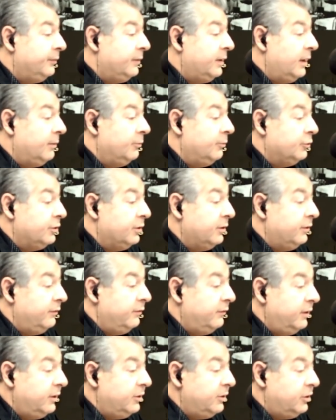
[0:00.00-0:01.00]
там уже
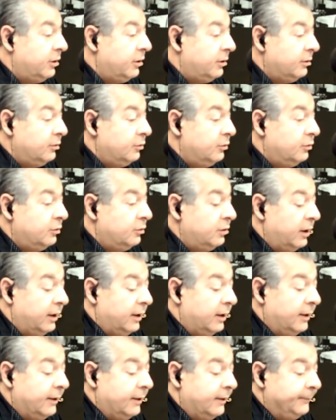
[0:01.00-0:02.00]
вечер. Ну,
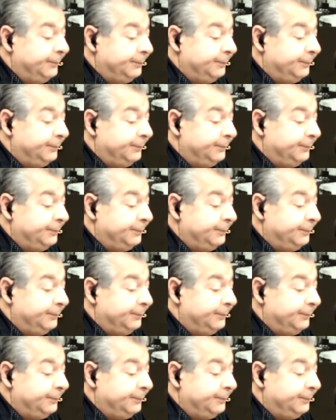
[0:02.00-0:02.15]
а